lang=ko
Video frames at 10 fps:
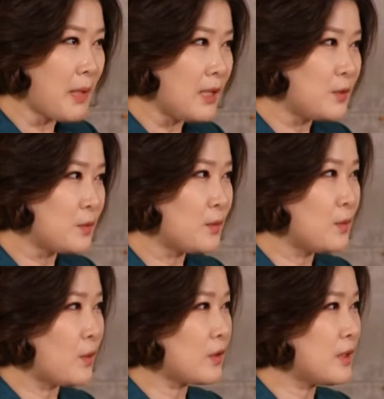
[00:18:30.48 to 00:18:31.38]

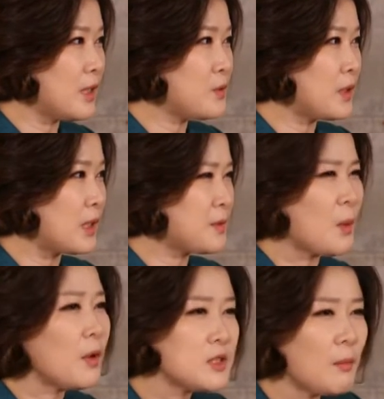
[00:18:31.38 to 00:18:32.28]
말도 어떤 때는 약간
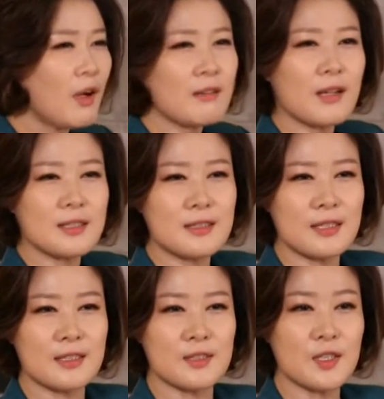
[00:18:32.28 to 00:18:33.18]
서먹서먹할 것 같을
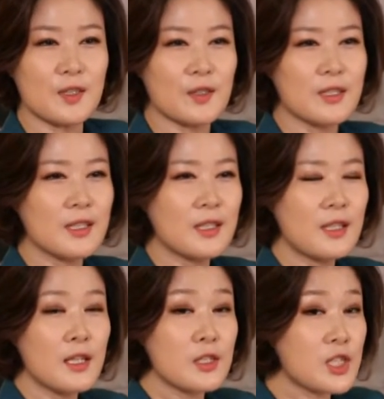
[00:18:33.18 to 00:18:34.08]
때는요
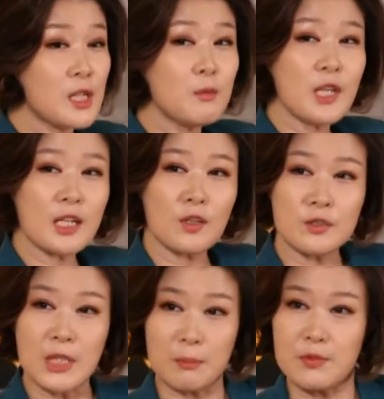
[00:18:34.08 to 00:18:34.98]
질문하는
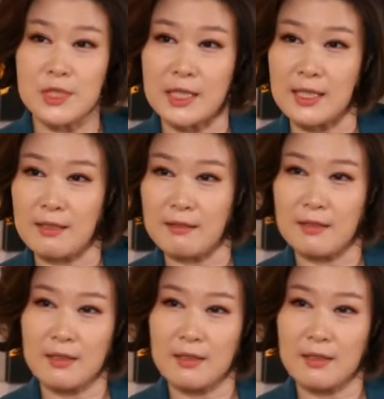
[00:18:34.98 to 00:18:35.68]
것도 나쁘지 않아요.